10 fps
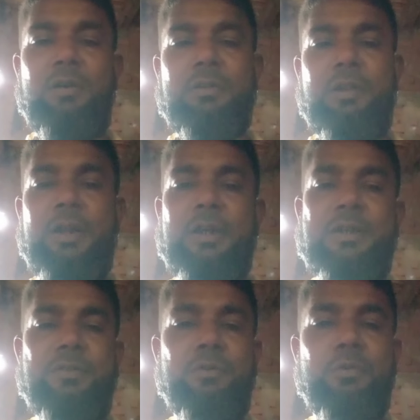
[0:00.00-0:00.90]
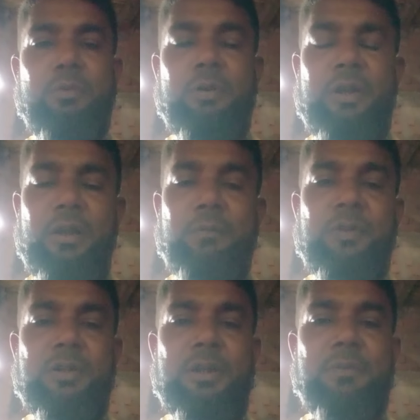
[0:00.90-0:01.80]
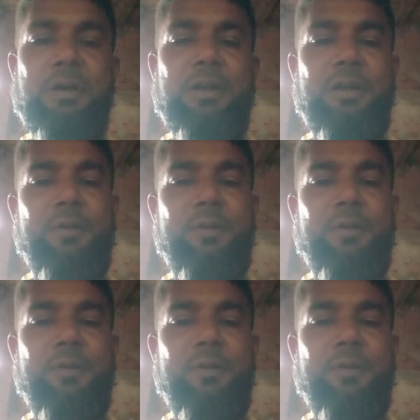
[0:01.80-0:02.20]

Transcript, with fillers: তাহলে কিছু গুরুর নিয়ম নীতি বা